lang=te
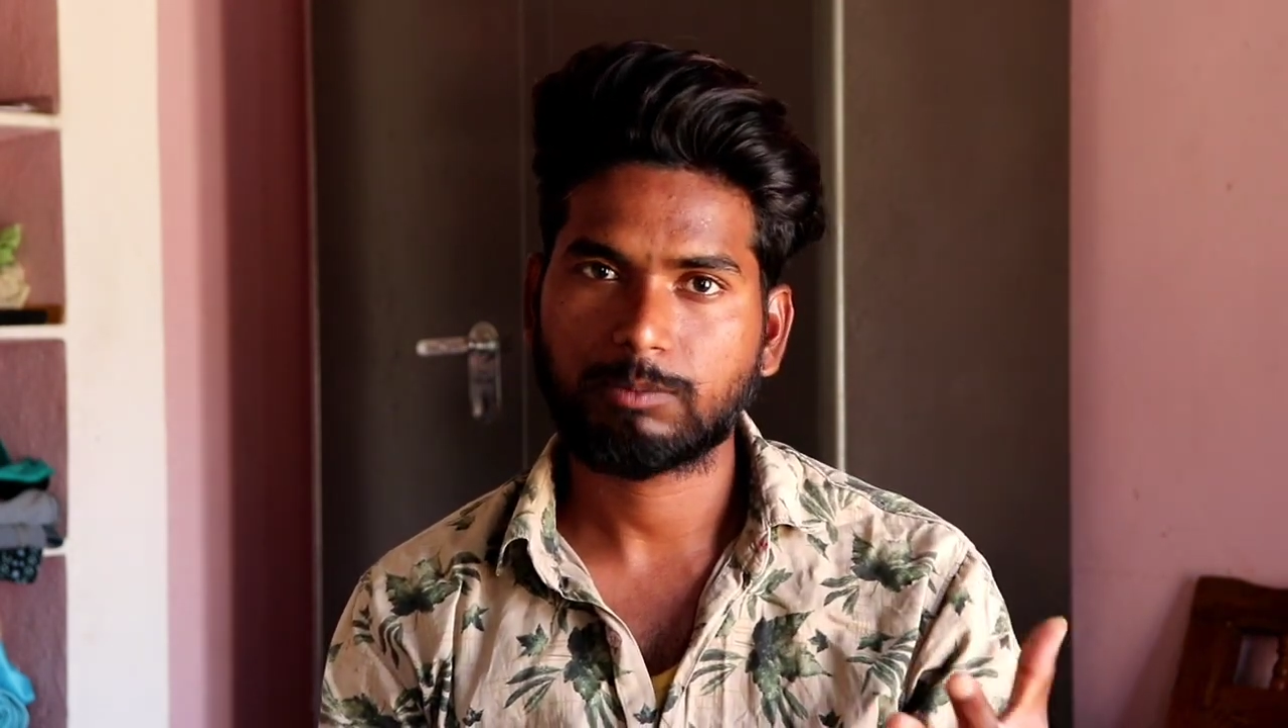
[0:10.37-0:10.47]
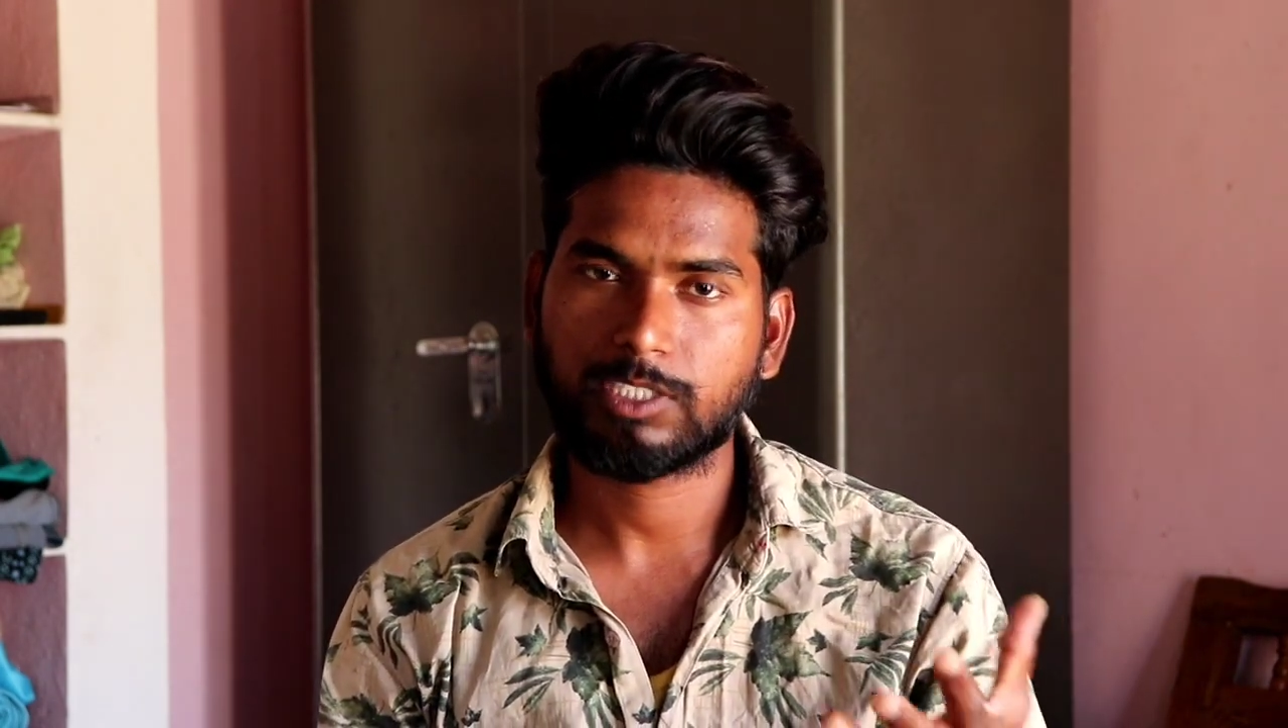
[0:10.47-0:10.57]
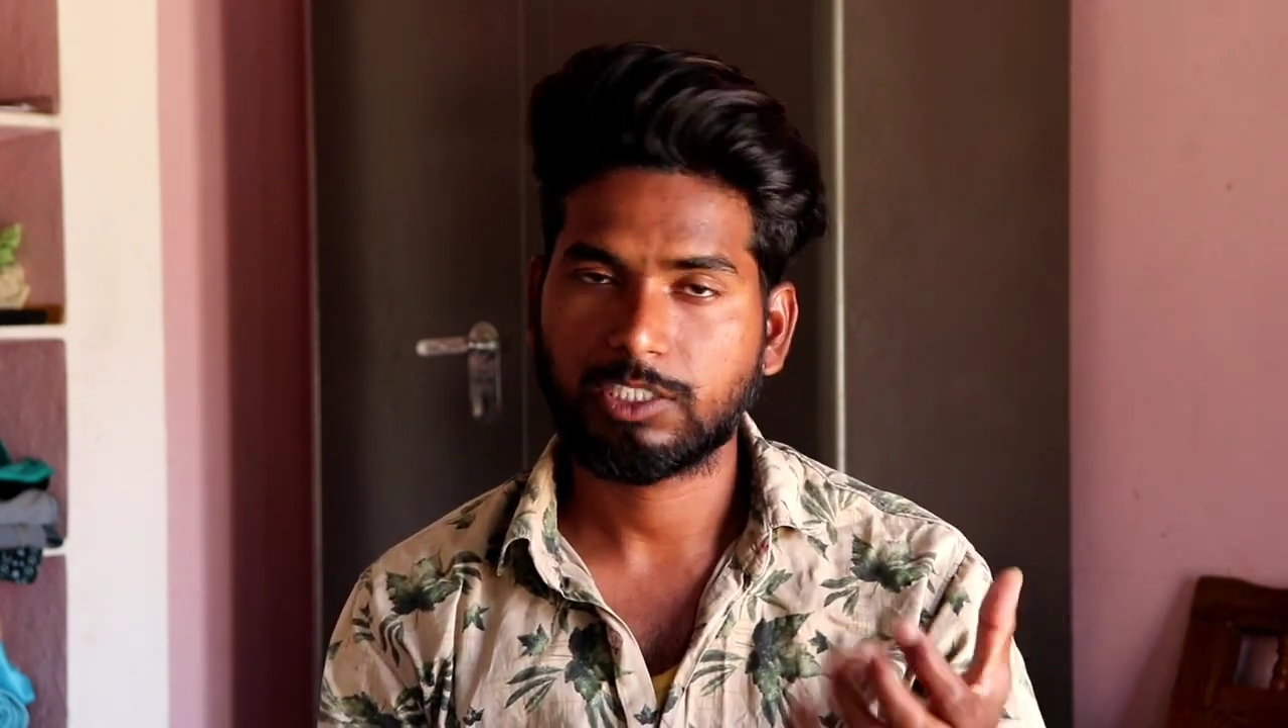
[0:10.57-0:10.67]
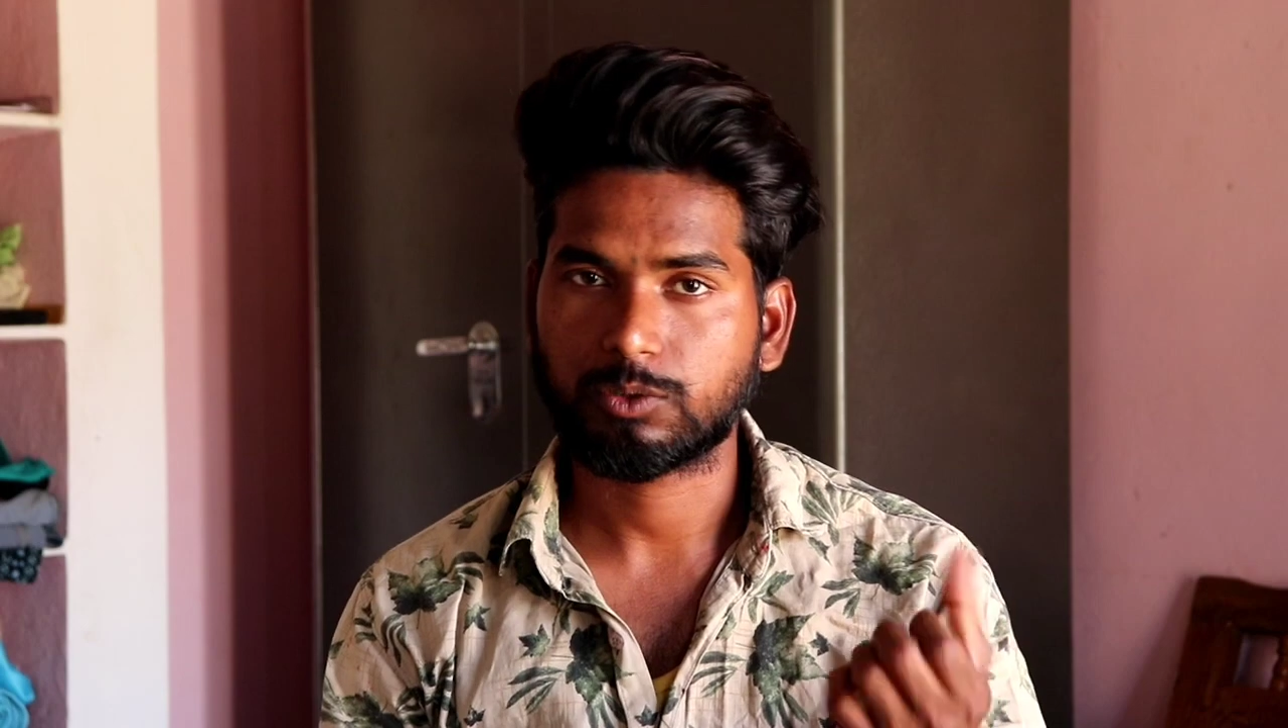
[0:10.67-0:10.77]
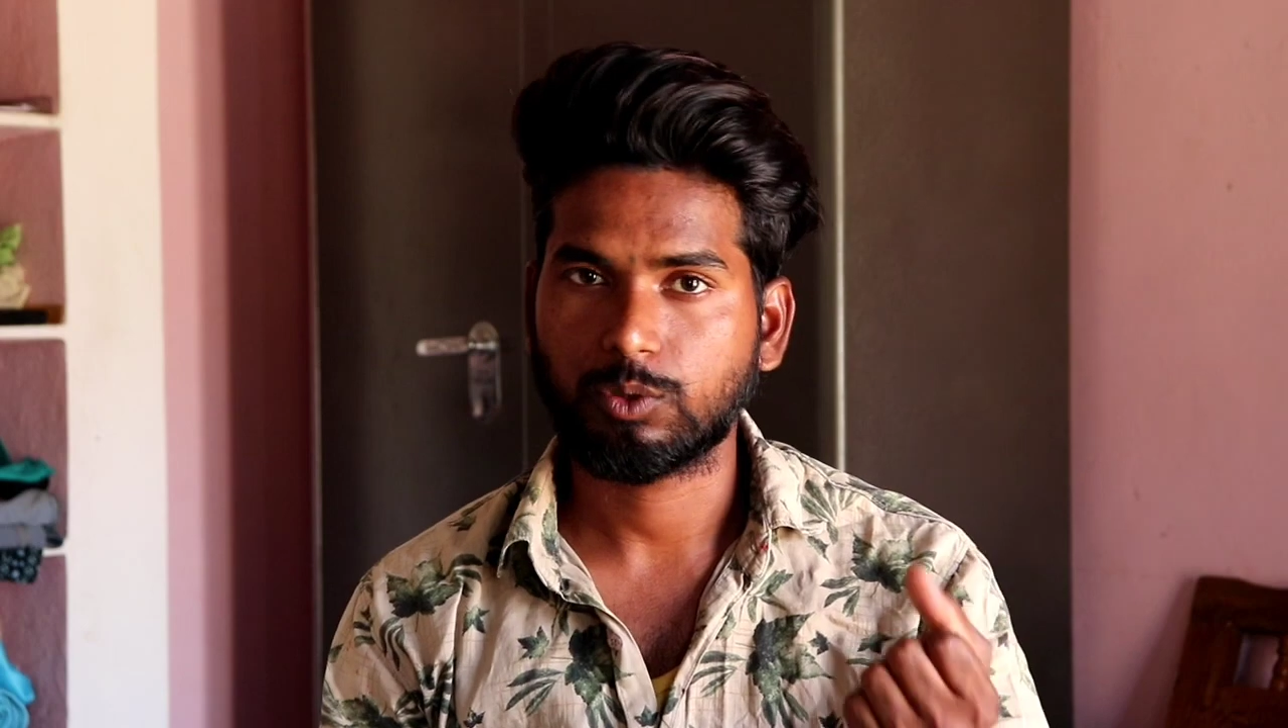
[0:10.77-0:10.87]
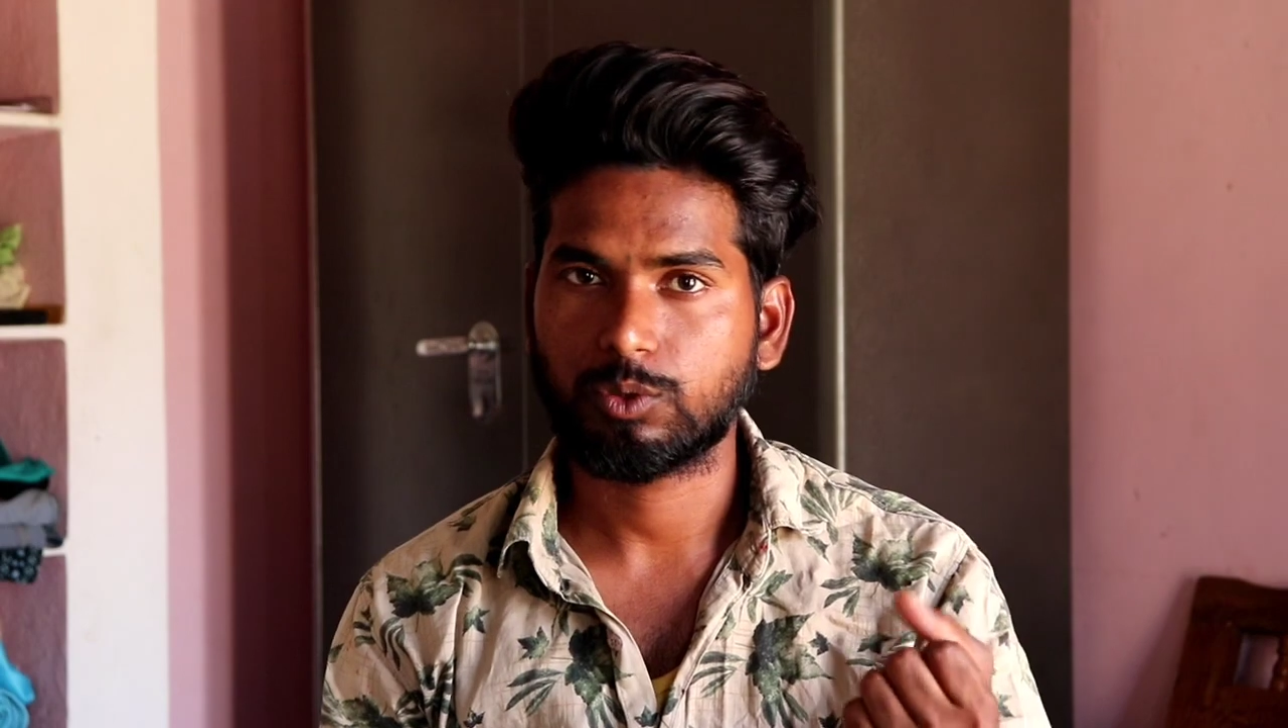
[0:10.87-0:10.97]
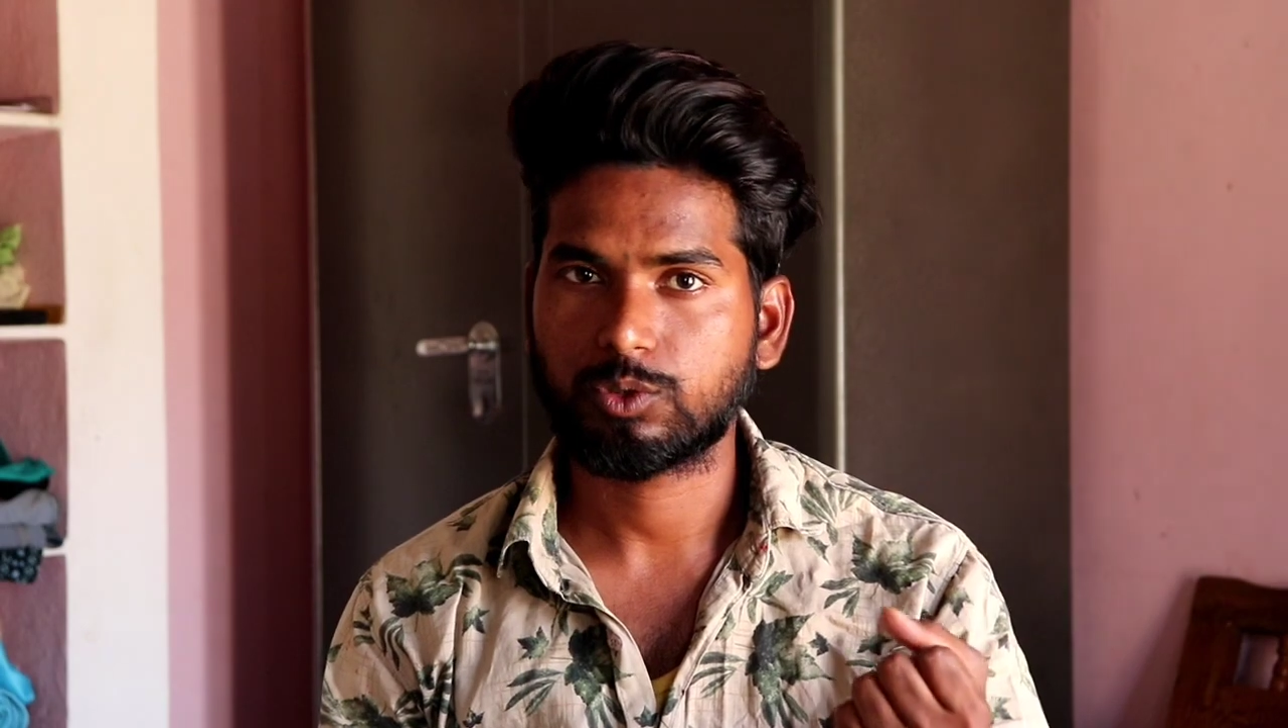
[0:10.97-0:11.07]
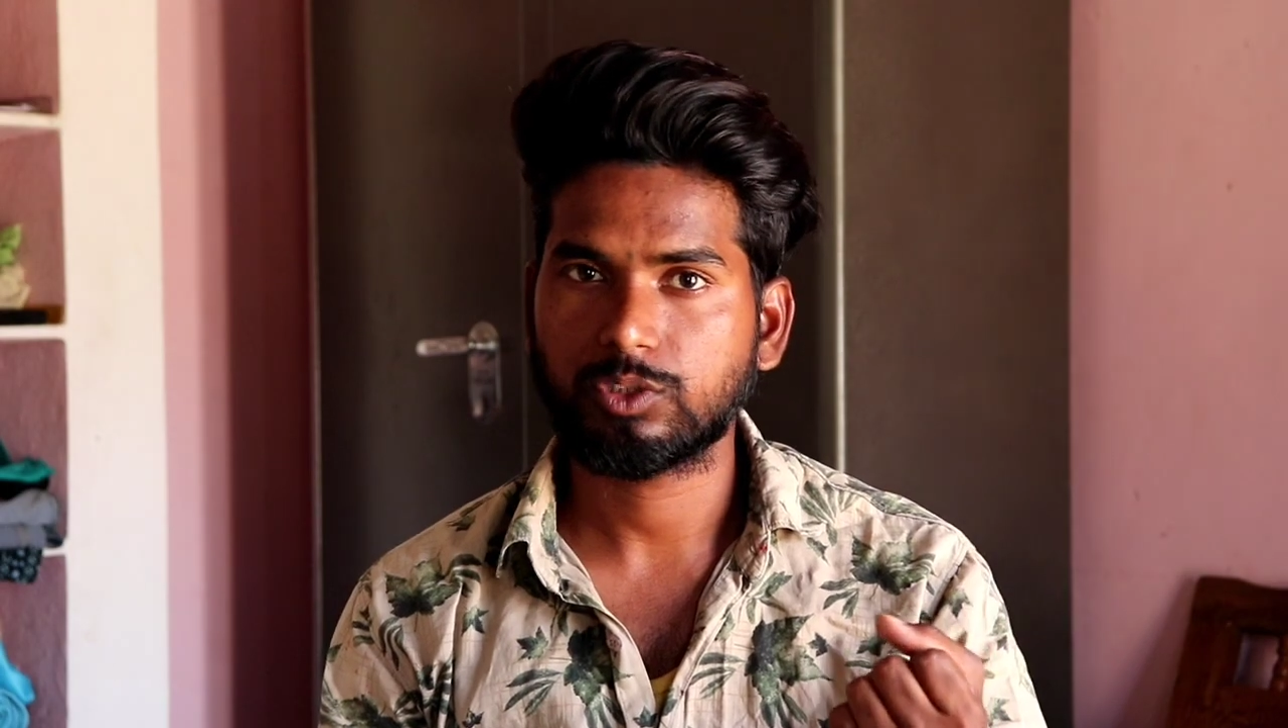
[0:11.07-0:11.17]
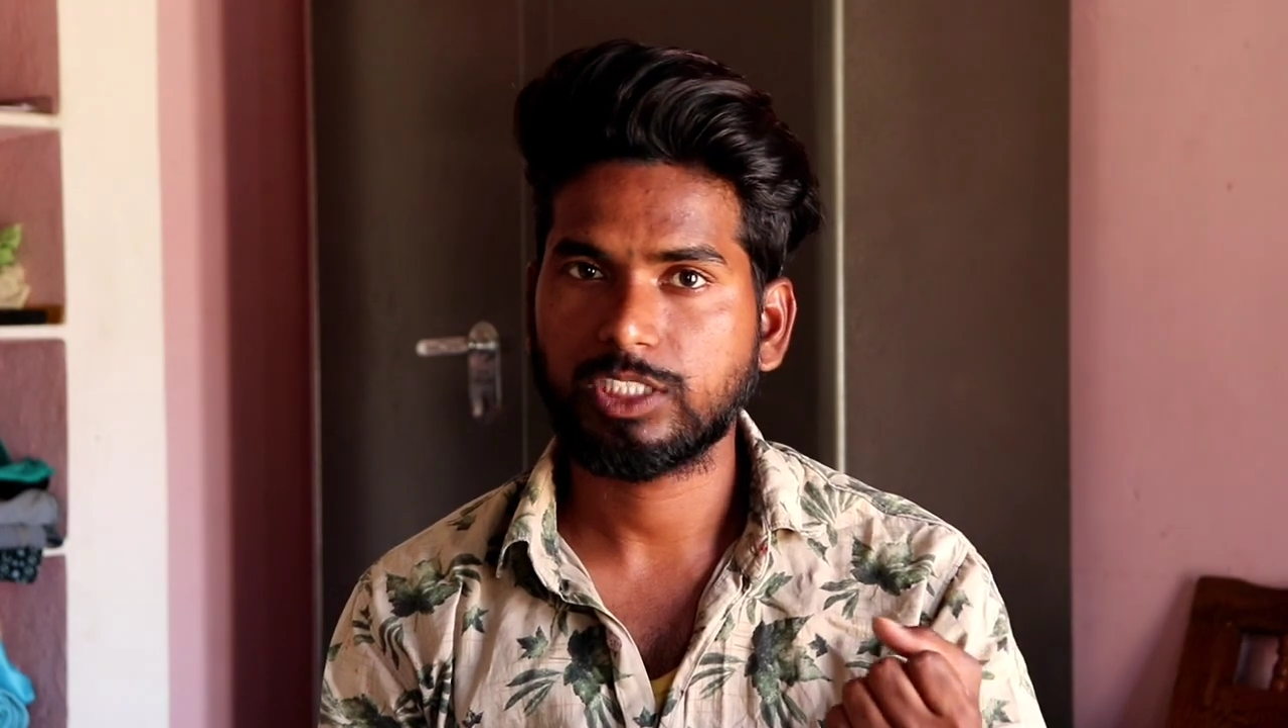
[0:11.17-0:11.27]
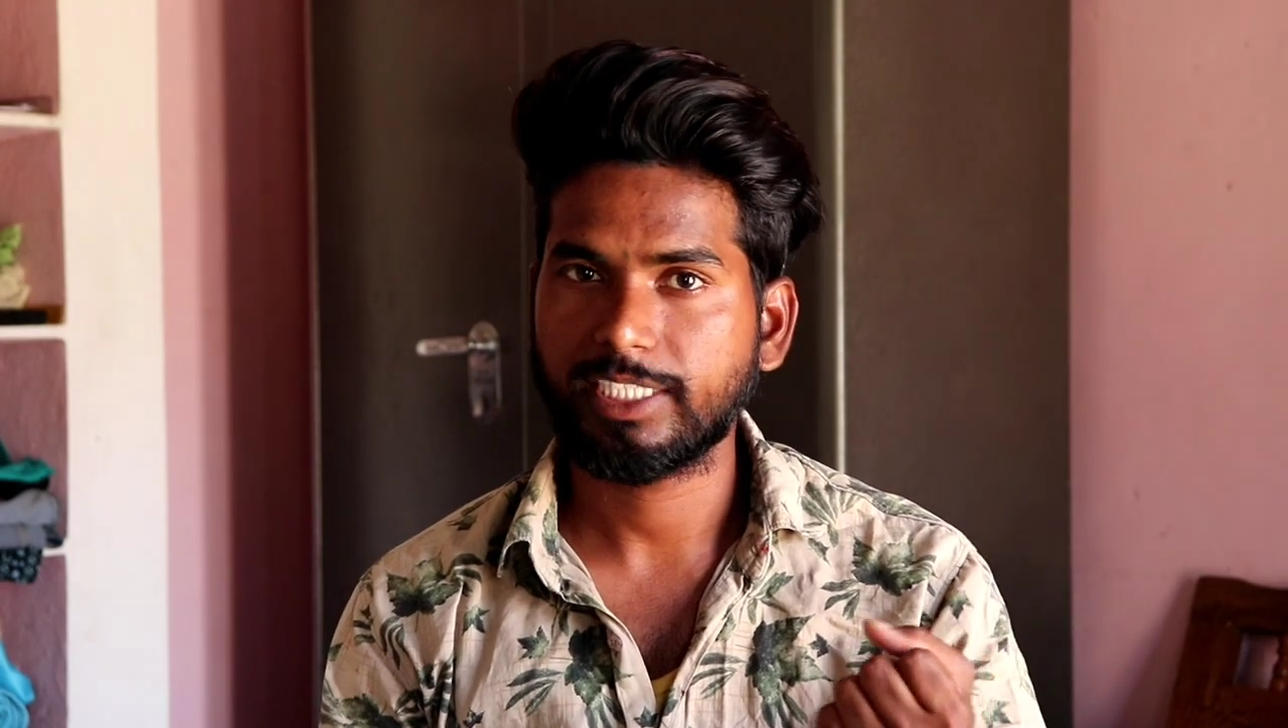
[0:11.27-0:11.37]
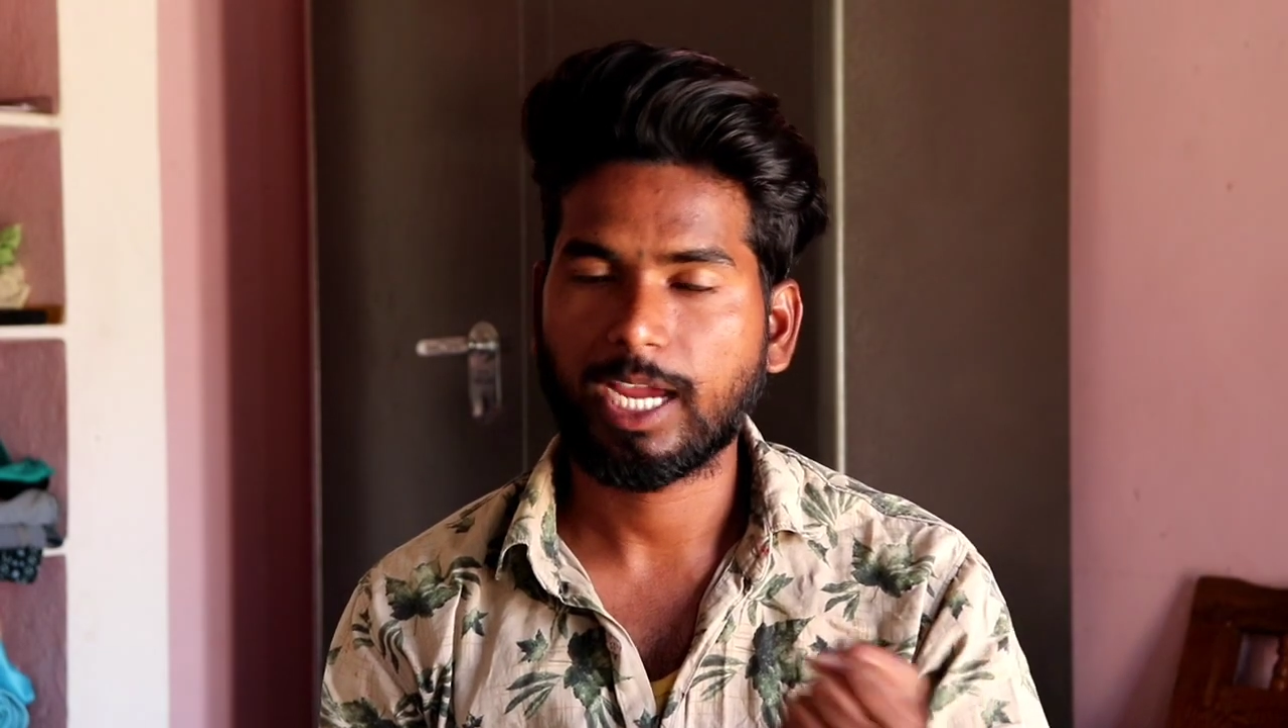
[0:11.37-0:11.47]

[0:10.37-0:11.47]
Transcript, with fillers: క్యాప్చర్ చేసుకోవచ్చు